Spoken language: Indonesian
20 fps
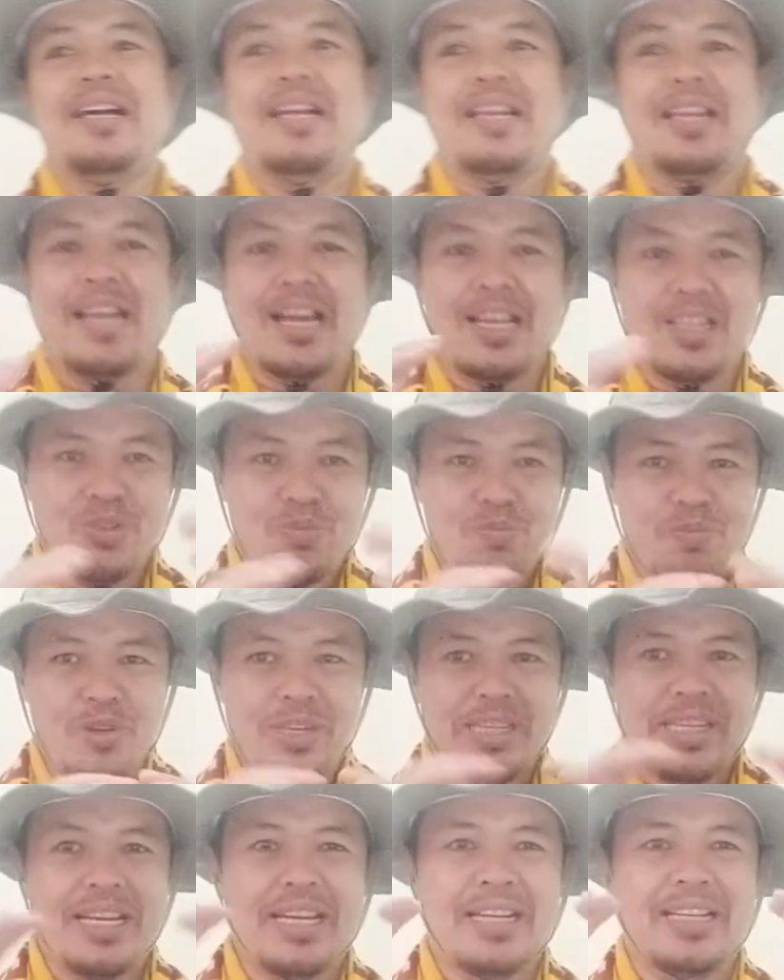Lalu
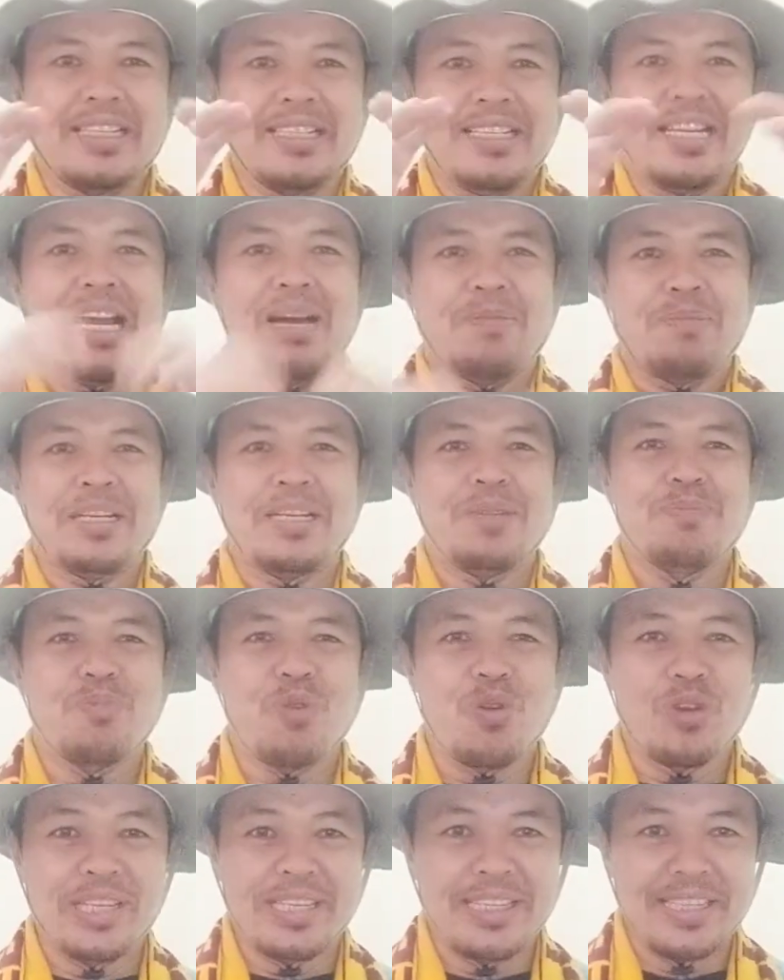poin yang ke-8 di
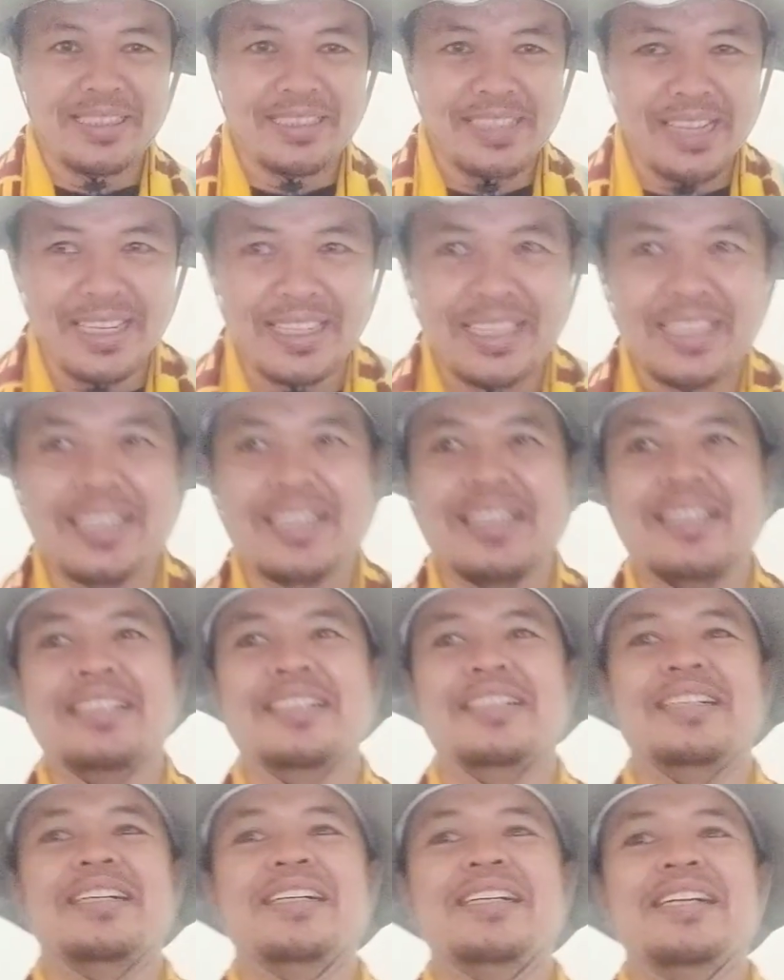poin yang terakhir
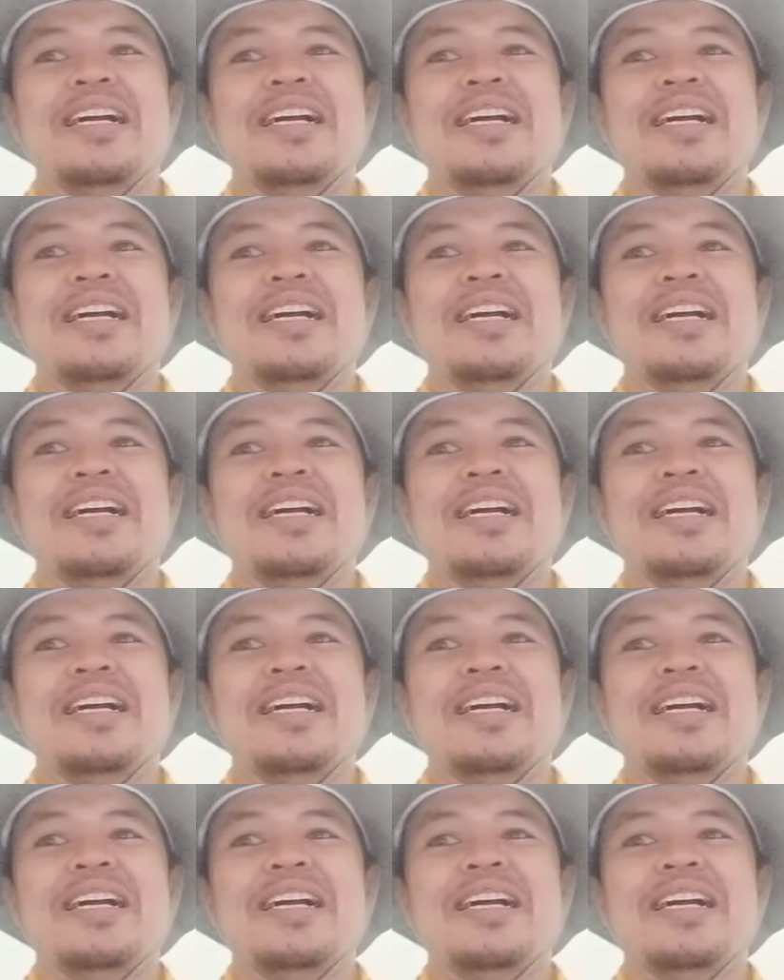ya,